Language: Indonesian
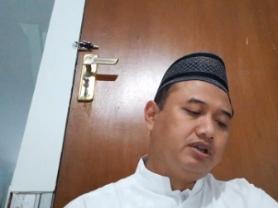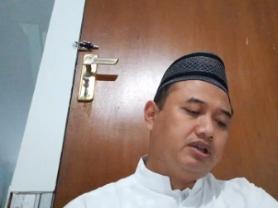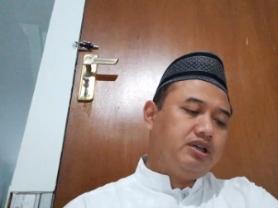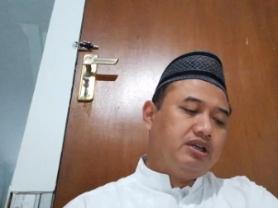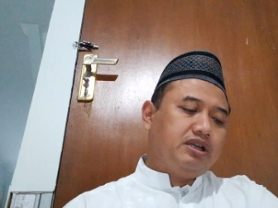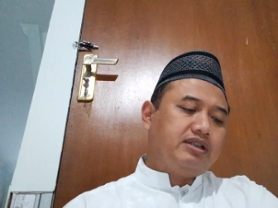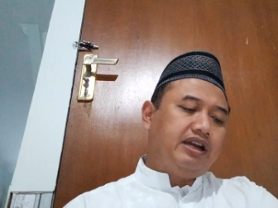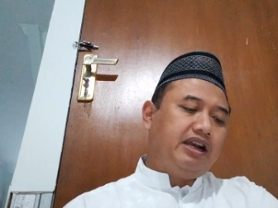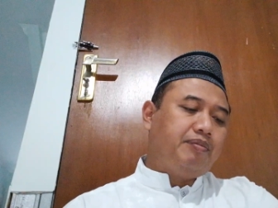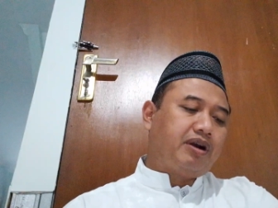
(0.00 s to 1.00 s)
Saya tidak
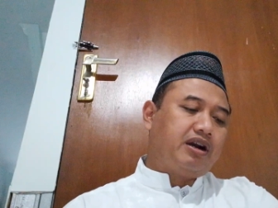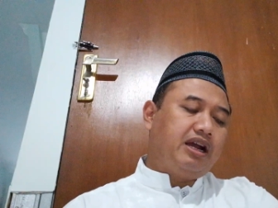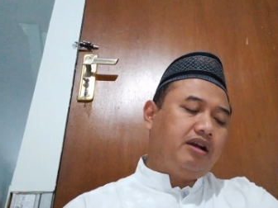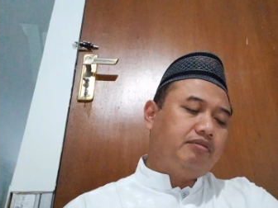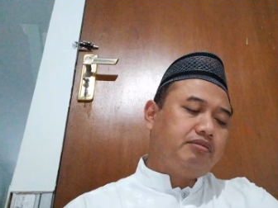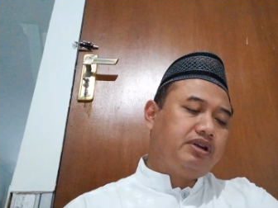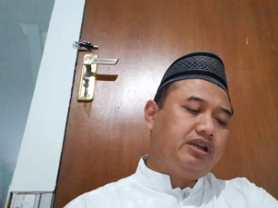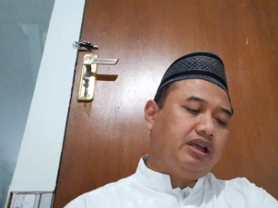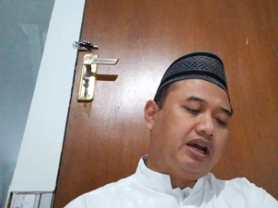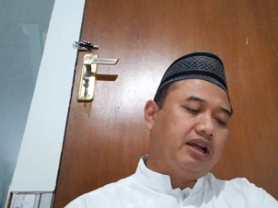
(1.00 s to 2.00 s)
pernah
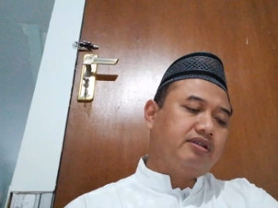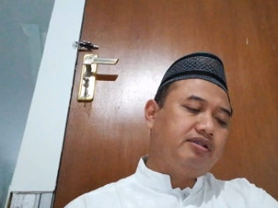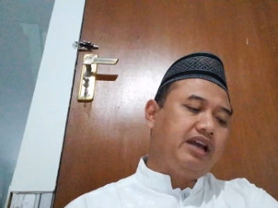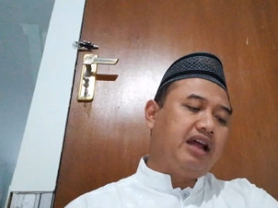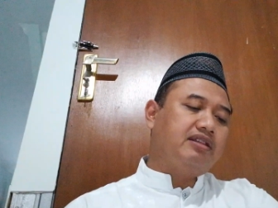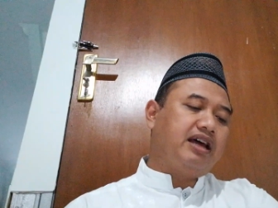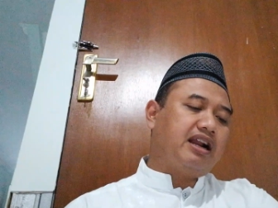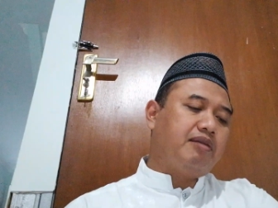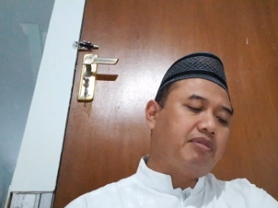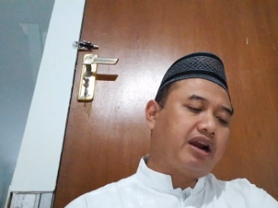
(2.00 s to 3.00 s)
melihat di antara
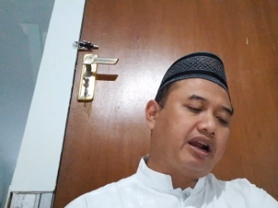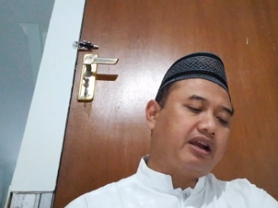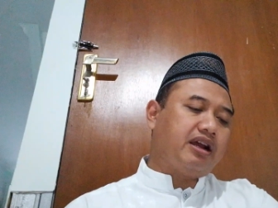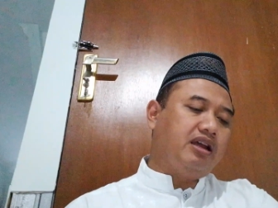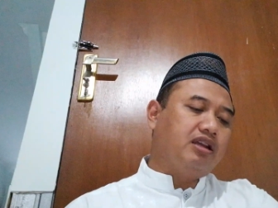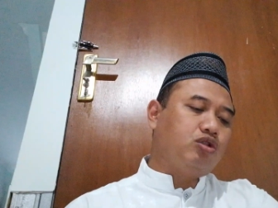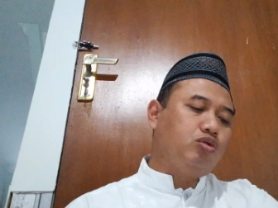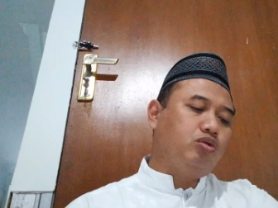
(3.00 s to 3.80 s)
mereka itu